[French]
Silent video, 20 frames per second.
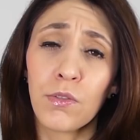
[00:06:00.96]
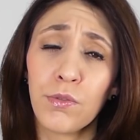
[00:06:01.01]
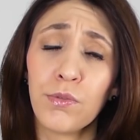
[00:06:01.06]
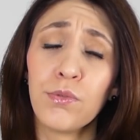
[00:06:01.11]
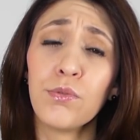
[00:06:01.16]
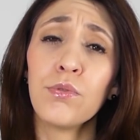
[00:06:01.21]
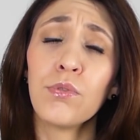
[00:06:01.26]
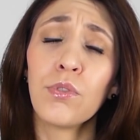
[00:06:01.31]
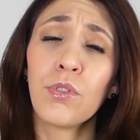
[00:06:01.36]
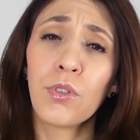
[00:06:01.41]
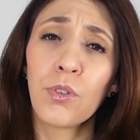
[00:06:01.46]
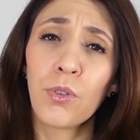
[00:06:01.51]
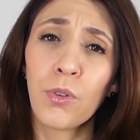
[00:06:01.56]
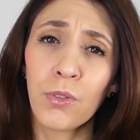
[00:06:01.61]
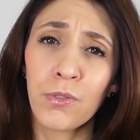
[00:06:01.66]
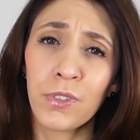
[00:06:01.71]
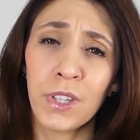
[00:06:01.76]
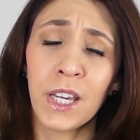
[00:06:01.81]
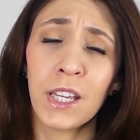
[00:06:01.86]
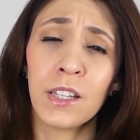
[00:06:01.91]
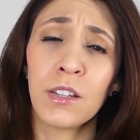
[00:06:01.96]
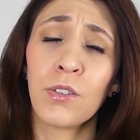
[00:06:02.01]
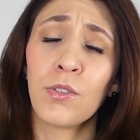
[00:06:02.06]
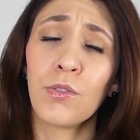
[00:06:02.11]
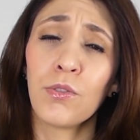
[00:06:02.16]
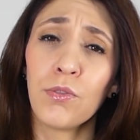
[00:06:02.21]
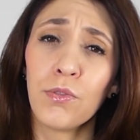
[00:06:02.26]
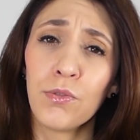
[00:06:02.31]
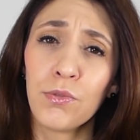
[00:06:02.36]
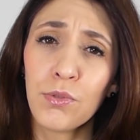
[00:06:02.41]
vous conviennent,
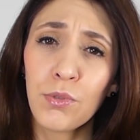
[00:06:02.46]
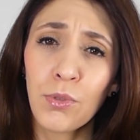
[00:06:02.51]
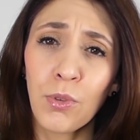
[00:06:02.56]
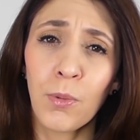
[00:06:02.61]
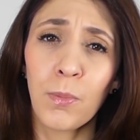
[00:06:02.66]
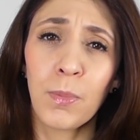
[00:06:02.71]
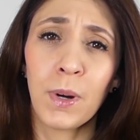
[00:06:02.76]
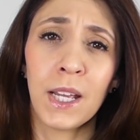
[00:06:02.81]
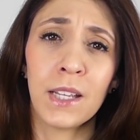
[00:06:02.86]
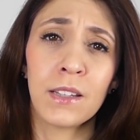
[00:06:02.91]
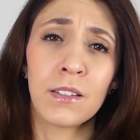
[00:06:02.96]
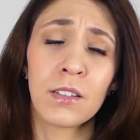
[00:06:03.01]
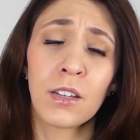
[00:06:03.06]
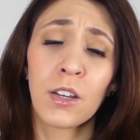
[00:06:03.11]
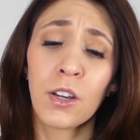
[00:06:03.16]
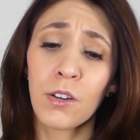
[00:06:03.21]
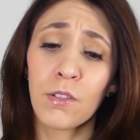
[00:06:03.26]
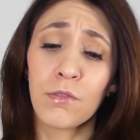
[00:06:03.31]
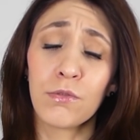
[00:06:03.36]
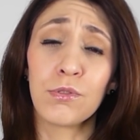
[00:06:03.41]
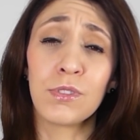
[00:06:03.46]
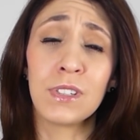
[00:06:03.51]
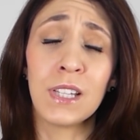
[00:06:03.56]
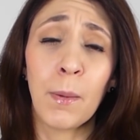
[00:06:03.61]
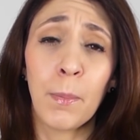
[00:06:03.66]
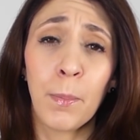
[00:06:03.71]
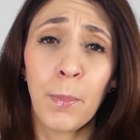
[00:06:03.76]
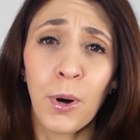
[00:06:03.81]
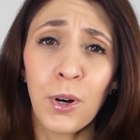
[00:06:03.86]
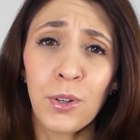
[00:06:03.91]
vous complètent, vous
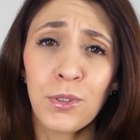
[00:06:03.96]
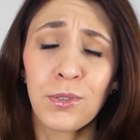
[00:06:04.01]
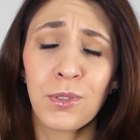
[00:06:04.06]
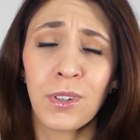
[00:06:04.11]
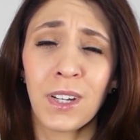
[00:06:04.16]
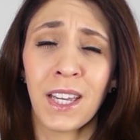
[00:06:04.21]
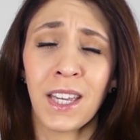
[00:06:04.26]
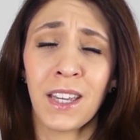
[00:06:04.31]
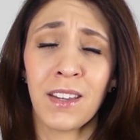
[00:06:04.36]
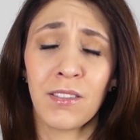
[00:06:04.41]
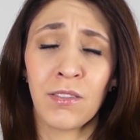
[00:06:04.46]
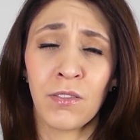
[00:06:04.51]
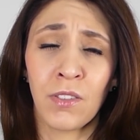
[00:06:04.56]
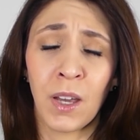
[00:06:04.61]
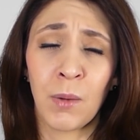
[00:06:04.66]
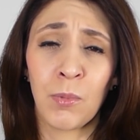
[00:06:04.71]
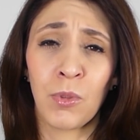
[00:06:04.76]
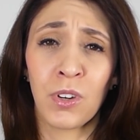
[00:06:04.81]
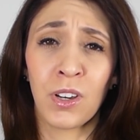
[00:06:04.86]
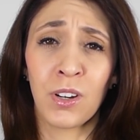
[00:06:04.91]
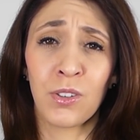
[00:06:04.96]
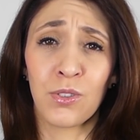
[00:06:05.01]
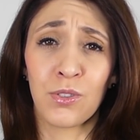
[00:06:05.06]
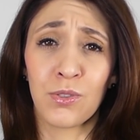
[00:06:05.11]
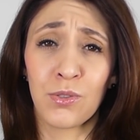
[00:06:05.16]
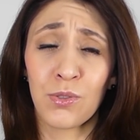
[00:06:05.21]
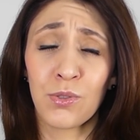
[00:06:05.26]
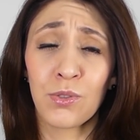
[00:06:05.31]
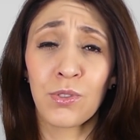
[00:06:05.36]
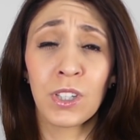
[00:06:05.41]
apporteraient vraiment quelque
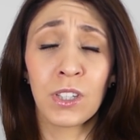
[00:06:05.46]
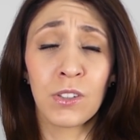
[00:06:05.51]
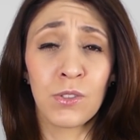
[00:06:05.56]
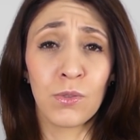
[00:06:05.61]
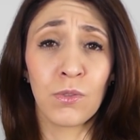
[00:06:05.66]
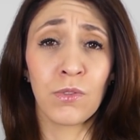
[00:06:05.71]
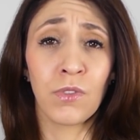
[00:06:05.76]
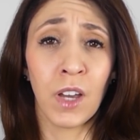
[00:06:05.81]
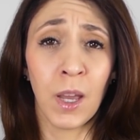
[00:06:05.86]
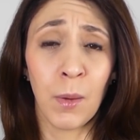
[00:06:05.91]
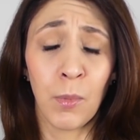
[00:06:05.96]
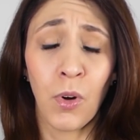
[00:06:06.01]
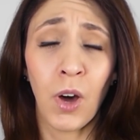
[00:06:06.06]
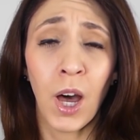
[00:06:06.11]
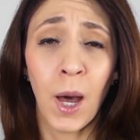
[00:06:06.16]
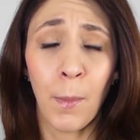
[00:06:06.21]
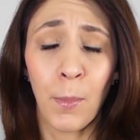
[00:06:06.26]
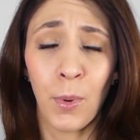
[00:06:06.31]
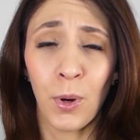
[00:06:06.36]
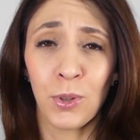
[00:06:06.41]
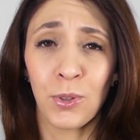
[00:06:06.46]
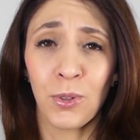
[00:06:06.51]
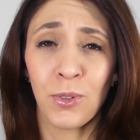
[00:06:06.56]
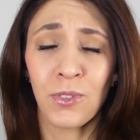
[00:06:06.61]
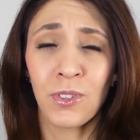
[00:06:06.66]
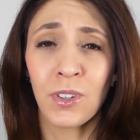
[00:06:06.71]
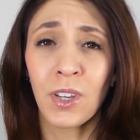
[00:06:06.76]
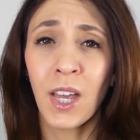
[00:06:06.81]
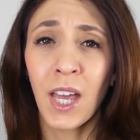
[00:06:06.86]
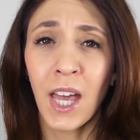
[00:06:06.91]
chose qui sont vraiment
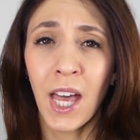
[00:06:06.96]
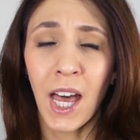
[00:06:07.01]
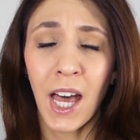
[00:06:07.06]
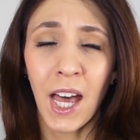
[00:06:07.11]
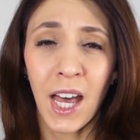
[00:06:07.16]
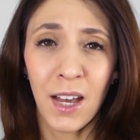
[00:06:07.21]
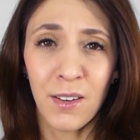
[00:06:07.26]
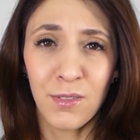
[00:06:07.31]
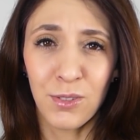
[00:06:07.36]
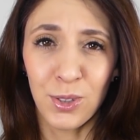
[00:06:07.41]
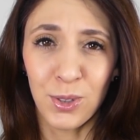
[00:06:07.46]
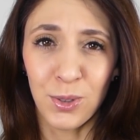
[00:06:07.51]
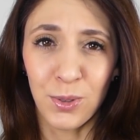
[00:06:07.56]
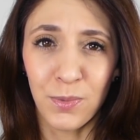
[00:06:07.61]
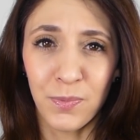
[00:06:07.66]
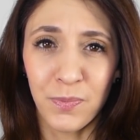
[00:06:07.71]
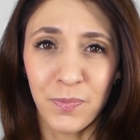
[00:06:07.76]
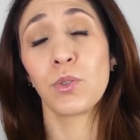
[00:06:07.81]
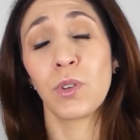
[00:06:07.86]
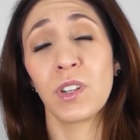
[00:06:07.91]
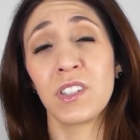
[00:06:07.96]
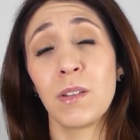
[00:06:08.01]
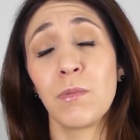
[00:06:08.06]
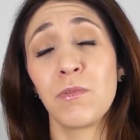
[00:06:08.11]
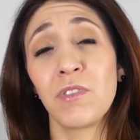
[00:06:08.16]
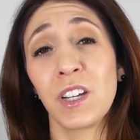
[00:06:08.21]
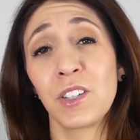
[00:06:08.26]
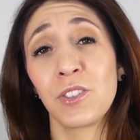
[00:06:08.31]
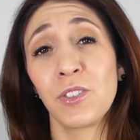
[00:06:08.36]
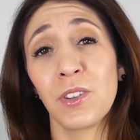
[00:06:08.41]
importantes à vos yeux.
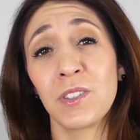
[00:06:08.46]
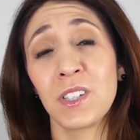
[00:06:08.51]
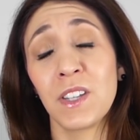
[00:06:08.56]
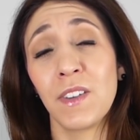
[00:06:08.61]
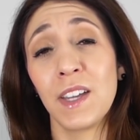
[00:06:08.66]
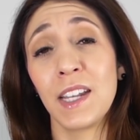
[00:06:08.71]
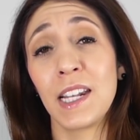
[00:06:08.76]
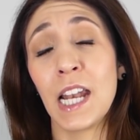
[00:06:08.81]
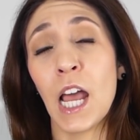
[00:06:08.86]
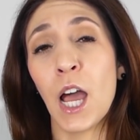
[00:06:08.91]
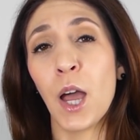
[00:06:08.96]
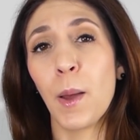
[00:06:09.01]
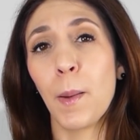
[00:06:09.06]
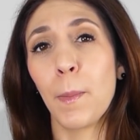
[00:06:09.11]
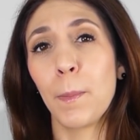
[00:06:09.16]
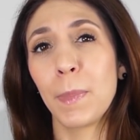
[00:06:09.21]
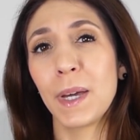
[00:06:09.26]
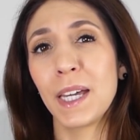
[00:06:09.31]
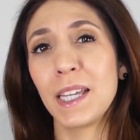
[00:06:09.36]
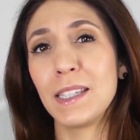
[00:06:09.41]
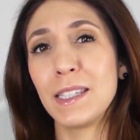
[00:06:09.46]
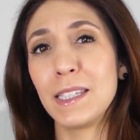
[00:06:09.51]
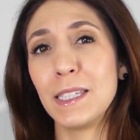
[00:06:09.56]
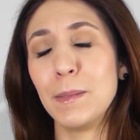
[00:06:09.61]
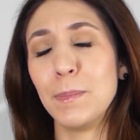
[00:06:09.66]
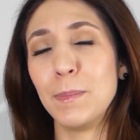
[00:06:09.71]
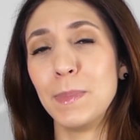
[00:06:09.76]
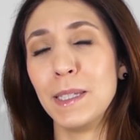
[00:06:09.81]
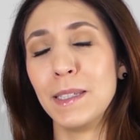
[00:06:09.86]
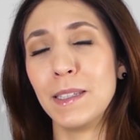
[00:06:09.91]
Troisième facteur, ça va être la
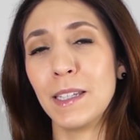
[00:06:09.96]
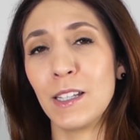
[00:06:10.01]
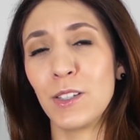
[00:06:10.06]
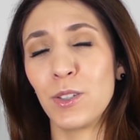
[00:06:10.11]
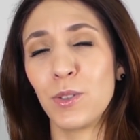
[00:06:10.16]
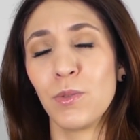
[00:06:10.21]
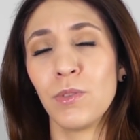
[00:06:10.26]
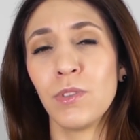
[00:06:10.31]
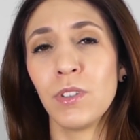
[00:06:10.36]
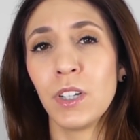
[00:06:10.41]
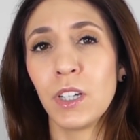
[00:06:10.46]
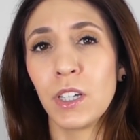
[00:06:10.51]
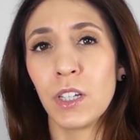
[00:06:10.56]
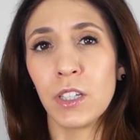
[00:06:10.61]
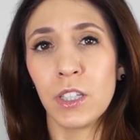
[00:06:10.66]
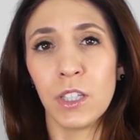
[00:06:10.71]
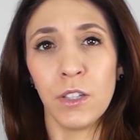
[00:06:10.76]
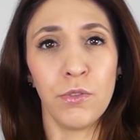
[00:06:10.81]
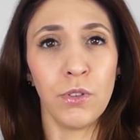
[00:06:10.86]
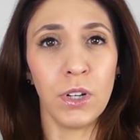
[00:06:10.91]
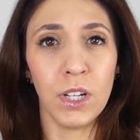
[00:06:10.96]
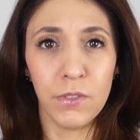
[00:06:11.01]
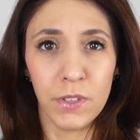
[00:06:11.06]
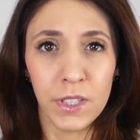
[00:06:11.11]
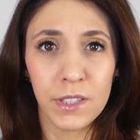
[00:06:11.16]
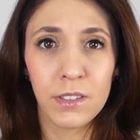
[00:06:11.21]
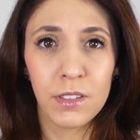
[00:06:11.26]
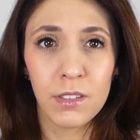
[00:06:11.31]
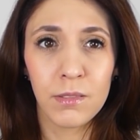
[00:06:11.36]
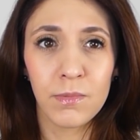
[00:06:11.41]
précipitation. Il faut aller
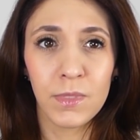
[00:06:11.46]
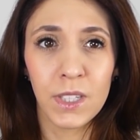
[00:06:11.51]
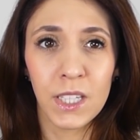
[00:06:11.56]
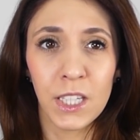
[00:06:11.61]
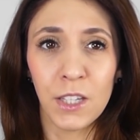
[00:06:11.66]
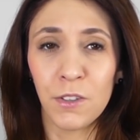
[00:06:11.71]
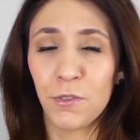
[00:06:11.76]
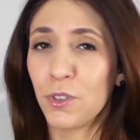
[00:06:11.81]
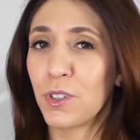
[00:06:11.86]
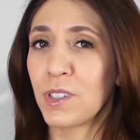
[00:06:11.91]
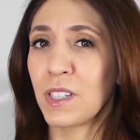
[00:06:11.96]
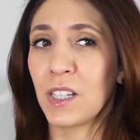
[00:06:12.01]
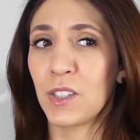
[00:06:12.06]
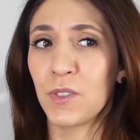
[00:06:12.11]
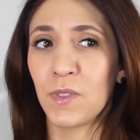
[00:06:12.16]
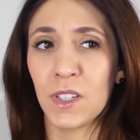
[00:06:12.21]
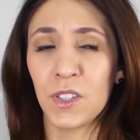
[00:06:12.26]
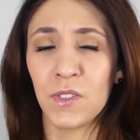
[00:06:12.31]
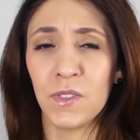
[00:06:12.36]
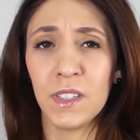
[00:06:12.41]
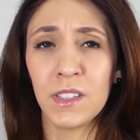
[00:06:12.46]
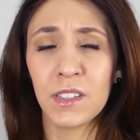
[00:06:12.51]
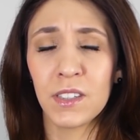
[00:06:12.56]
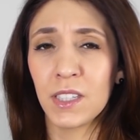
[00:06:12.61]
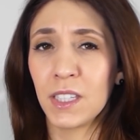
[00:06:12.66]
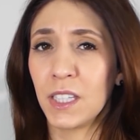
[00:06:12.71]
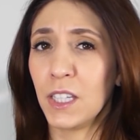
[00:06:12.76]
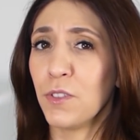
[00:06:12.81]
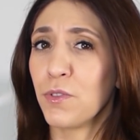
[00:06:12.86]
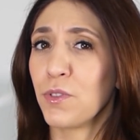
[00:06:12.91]
vite, il faut que ça se fasse
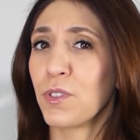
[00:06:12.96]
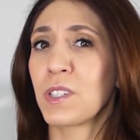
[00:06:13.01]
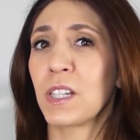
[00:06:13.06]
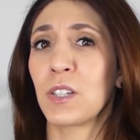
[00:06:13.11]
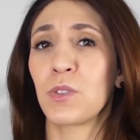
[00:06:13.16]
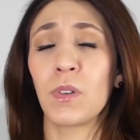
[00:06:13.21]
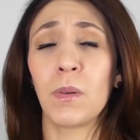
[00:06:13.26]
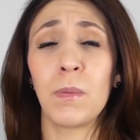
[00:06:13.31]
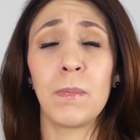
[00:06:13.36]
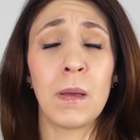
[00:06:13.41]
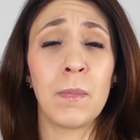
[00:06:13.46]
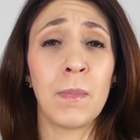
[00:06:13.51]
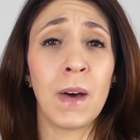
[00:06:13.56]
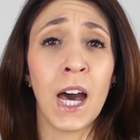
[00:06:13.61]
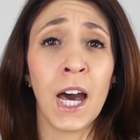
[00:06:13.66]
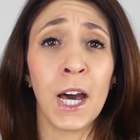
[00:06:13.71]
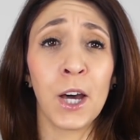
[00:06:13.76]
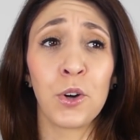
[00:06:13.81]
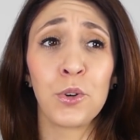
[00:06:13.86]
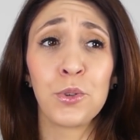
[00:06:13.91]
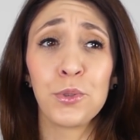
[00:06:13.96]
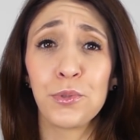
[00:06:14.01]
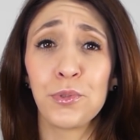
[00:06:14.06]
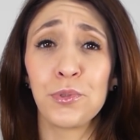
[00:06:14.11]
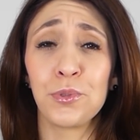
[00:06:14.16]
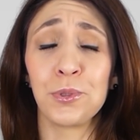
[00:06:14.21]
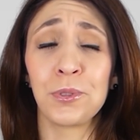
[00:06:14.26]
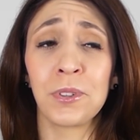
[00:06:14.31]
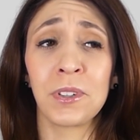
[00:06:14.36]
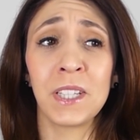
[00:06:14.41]
vite, il faut que ça soit même un coup de
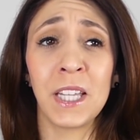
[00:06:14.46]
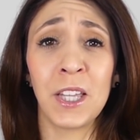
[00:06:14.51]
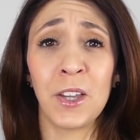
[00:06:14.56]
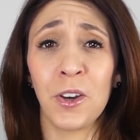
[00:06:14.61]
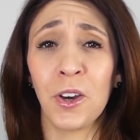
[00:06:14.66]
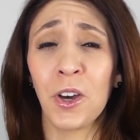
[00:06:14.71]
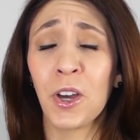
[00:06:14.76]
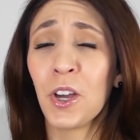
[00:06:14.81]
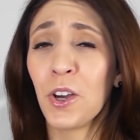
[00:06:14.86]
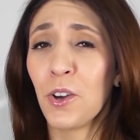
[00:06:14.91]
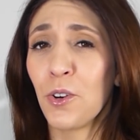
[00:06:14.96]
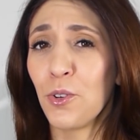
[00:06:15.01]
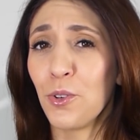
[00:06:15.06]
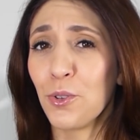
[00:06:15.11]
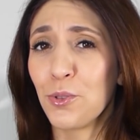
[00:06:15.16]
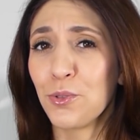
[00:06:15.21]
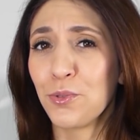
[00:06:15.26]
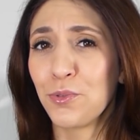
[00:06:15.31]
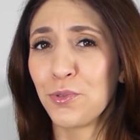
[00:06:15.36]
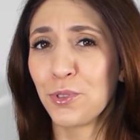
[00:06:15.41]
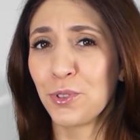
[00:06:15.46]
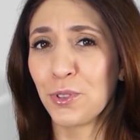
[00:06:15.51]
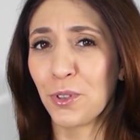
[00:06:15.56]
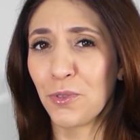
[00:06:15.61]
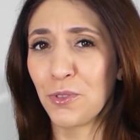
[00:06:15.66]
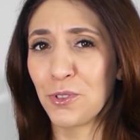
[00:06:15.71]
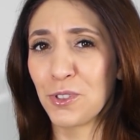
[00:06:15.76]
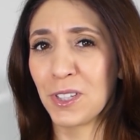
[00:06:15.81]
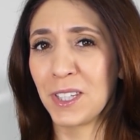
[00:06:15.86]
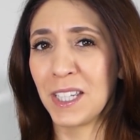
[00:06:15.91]
foudre d'ailleurs. Le coup de foudre,
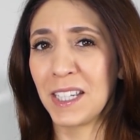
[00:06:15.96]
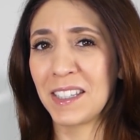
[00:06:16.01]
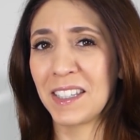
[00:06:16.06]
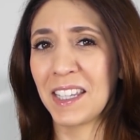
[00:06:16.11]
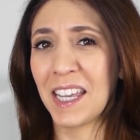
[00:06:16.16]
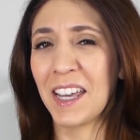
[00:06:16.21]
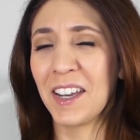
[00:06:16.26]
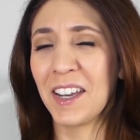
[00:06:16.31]
vous en êtes